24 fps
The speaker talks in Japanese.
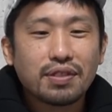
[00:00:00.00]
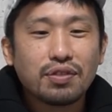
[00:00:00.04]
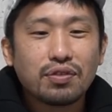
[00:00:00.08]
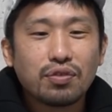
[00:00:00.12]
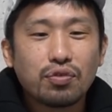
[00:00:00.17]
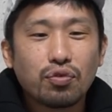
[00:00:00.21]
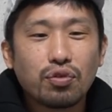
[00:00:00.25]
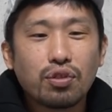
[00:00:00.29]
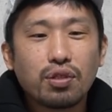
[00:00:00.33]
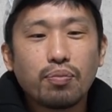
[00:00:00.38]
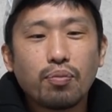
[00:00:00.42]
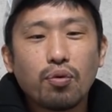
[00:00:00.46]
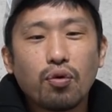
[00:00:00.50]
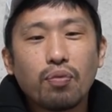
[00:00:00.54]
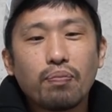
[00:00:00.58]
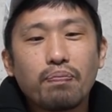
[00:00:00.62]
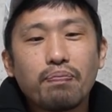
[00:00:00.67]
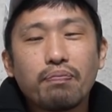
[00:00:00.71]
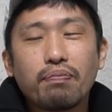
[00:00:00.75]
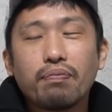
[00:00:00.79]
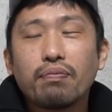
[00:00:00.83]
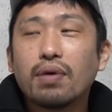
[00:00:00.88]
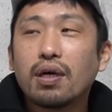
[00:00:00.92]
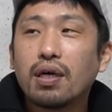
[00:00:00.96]
それでも
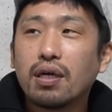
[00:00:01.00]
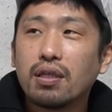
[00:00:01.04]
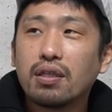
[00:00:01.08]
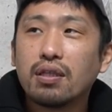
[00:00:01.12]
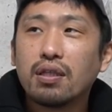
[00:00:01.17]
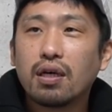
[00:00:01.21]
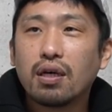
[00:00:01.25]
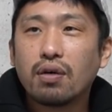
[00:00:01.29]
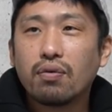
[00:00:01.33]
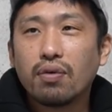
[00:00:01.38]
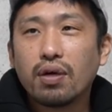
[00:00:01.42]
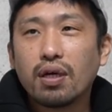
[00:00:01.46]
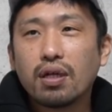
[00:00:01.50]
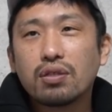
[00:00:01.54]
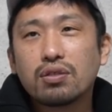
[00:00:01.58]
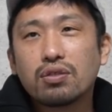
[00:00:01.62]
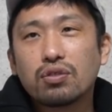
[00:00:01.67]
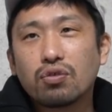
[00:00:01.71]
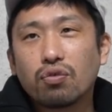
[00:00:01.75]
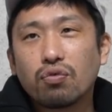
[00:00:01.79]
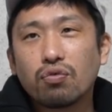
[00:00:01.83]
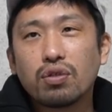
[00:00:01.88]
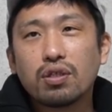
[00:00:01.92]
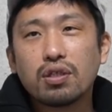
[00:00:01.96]
まあエディ・ハンは
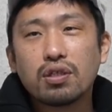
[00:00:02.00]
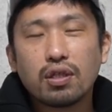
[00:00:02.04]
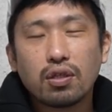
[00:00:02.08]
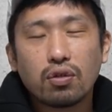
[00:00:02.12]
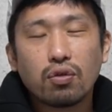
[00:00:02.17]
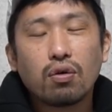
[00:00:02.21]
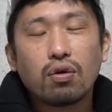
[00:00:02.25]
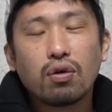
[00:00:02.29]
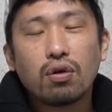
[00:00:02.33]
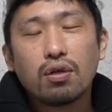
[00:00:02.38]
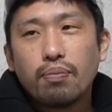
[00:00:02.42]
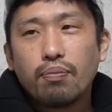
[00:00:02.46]
突っ込んできたと